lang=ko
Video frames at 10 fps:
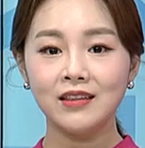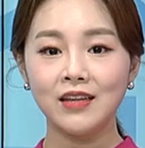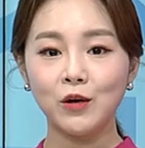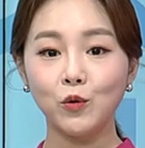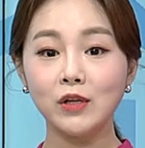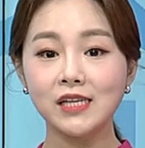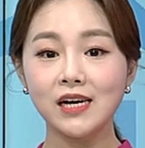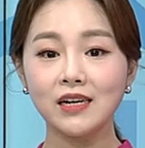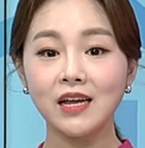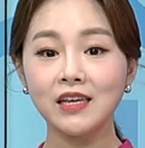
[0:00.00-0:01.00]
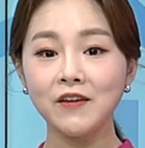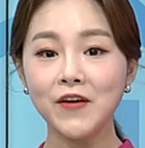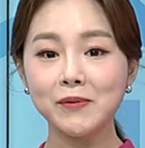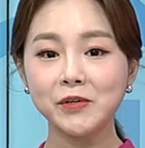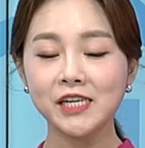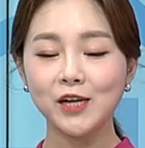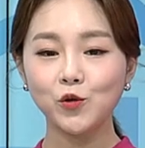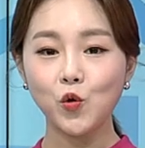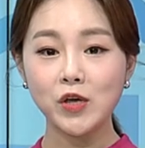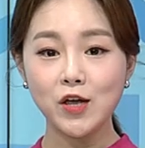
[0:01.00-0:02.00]
네, 오늘장 랭킹5
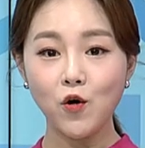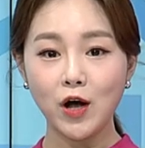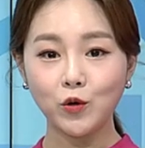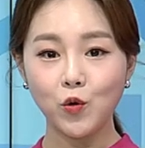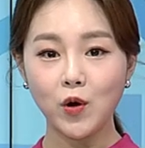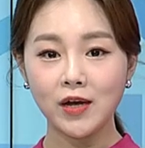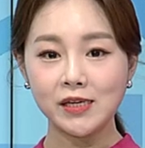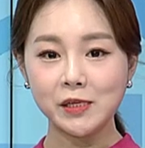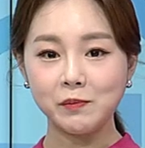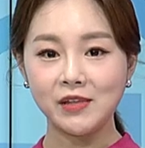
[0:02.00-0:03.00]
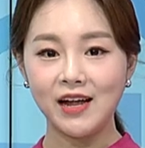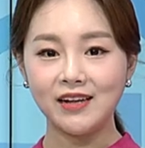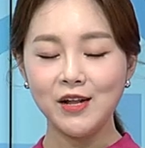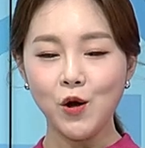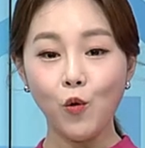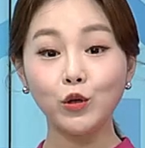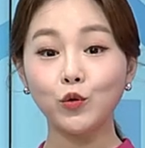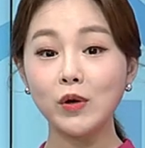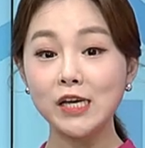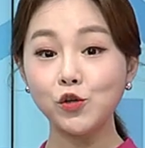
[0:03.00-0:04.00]
시간으로 이어가도록 하겠습니다.
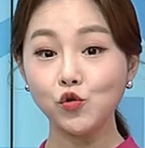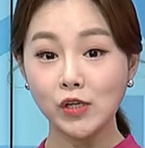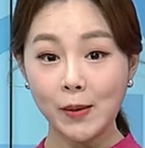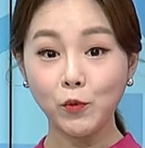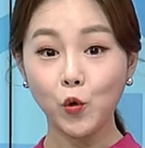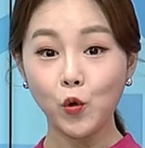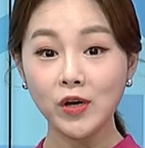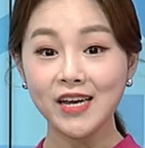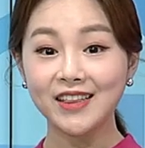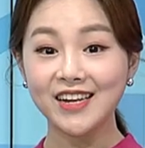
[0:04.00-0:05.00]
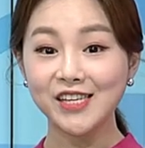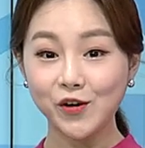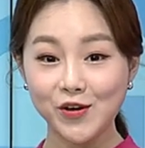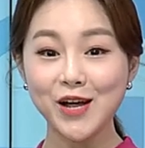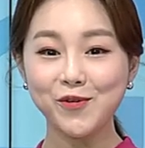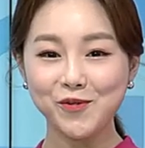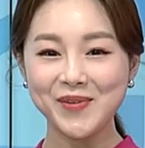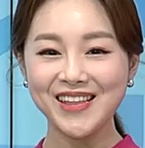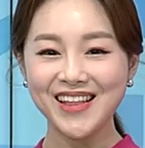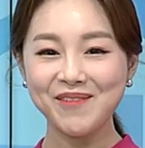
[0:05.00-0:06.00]
오늘도 이슈 잡고 이에 따른 전략
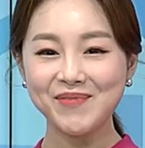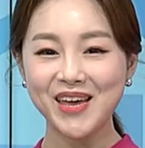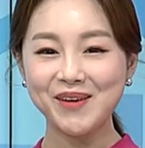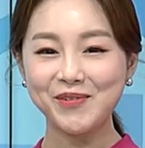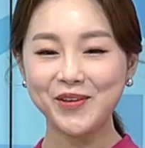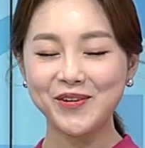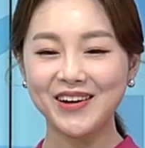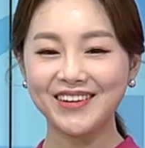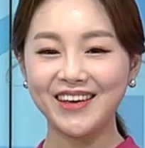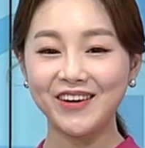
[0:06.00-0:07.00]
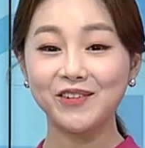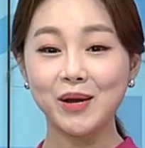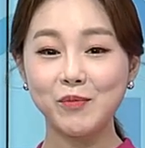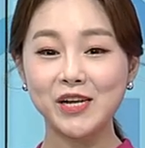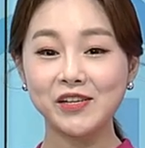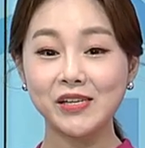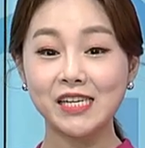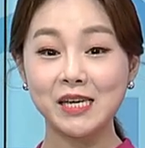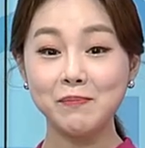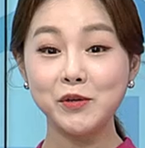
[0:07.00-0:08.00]
고민 함께 해보도록 할게요.
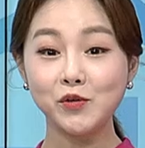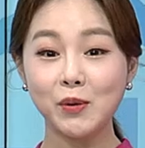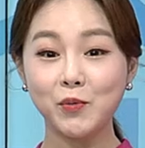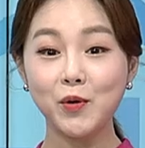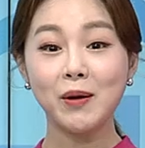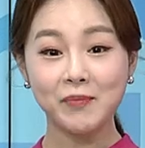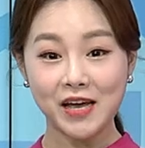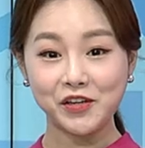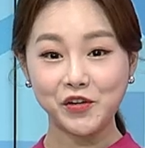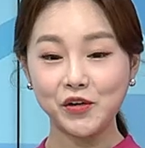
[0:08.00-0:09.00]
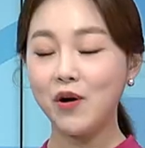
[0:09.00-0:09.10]
레몬리서치 김민수 대표와 함께 하시죠.